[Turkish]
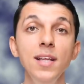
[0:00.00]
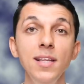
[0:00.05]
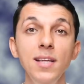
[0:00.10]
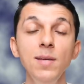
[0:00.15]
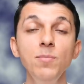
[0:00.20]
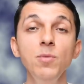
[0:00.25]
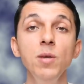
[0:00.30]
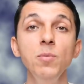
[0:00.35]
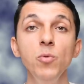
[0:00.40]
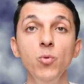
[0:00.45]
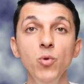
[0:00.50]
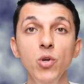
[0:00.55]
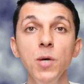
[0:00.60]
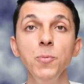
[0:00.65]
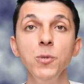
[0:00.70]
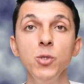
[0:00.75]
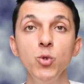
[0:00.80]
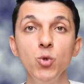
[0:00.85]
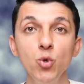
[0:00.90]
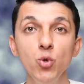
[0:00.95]
dediğim gibi bu
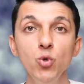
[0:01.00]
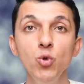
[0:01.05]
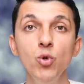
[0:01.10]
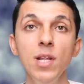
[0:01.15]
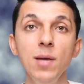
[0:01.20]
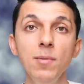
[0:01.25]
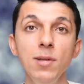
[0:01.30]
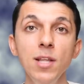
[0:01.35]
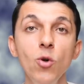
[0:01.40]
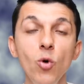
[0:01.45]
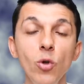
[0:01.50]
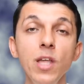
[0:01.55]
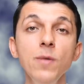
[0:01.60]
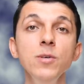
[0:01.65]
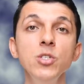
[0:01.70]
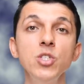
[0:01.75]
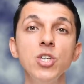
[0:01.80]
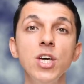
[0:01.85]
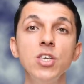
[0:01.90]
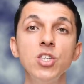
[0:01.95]
yapı sürdürülebilir
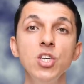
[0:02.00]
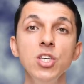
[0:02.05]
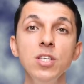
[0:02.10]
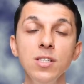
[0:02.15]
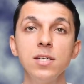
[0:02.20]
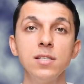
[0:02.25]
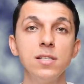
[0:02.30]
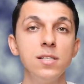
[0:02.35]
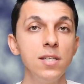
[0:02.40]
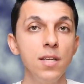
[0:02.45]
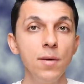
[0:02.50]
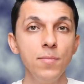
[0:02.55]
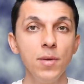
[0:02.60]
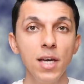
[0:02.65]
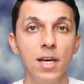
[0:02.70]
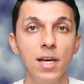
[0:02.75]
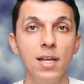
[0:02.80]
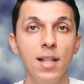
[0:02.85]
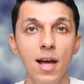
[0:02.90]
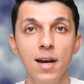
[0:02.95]
olamayacağı için
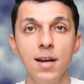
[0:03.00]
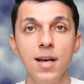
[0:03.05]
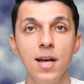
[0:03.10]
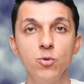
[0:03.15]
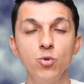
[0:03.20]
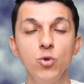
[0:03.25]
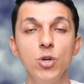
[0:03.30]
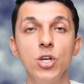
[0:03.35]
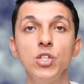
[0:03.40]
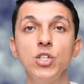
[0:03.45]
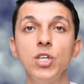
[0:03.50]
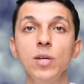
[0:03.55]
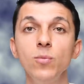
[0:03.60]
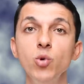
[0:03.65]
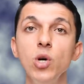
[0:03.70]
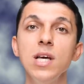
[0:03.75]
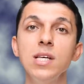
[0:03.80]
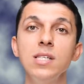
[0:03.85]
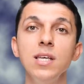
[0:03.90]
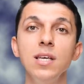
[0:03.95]
sinemaya ilerleyen süreçte
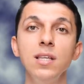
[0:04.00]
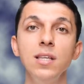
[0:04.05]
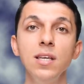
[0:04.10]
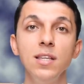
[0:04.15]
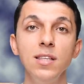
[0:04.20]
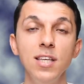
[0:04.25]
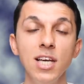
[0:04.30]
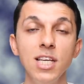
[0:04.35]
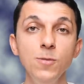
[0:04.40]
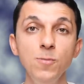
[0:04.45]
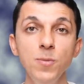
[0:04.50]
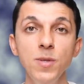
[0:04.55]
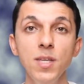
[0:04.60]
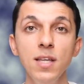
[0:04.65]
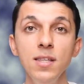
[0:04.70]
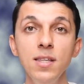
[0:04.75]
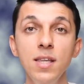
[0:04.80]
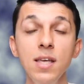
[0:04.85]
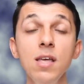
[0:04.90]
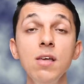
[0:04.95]
bu eksikliği tespit
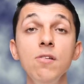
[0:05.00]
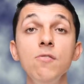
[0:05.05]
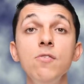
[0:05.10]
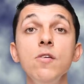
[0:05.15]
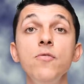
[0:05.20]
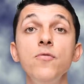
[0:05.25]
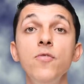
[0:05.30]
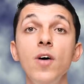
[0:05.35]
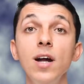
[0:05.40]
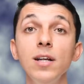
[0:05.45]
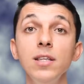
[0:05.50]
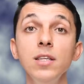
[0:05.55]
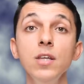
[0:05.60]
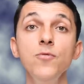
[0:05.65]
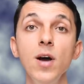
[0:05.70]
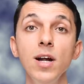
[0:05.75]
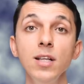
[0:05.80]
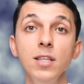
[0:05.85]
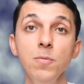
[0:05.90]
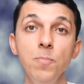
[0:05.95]
etti ve farklı
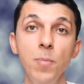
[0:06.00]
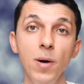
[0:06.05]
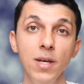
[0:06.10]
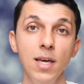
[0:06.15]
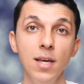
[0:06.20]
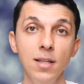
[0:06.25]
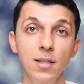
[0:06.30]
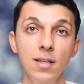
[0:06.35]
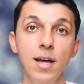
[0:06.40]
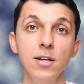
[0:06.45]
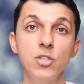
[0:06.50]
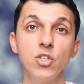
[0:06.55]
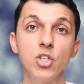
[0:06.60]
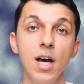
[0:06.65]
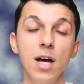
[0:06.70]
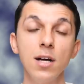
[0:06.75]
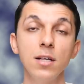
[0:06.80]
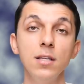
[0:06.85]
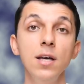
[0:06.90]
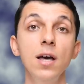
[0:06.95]
farklı paketler
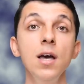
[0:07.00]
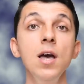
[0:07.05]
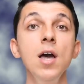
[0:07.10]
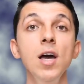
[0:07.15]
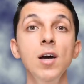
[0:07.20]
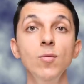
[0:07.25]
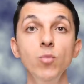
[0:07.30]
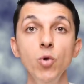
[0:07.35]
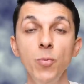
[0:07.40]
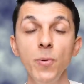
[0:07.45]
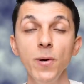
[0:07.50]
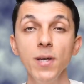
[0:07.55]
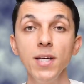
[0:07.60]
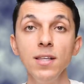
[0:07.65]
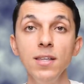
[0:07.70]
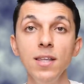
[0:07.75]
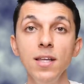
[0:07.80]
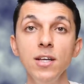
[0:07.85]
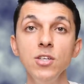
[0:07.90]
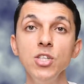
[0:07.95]
çıkardı. Bu
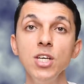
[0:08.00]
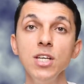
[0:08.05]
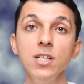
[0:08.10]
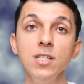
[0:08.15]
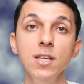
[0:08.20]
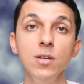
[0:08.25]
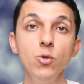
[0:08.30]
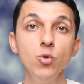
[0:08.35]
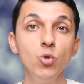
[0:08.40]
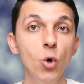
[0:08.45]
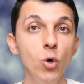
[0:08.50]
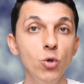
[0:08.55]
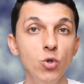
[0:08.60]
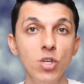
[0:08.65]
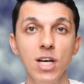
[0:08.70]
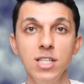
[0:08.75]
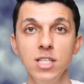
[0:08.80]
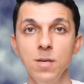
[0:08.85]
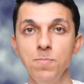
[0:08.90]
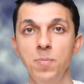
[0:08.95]
paketler içerisinde çok
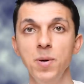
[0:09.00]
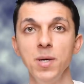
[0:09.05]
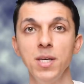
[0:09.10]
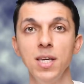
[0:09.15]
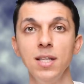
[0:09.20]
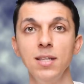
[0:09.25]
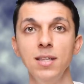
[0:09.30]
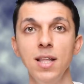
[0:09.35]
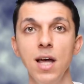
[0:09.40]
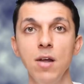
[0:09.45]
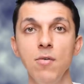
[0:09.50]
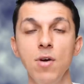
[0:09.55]
cazip paketler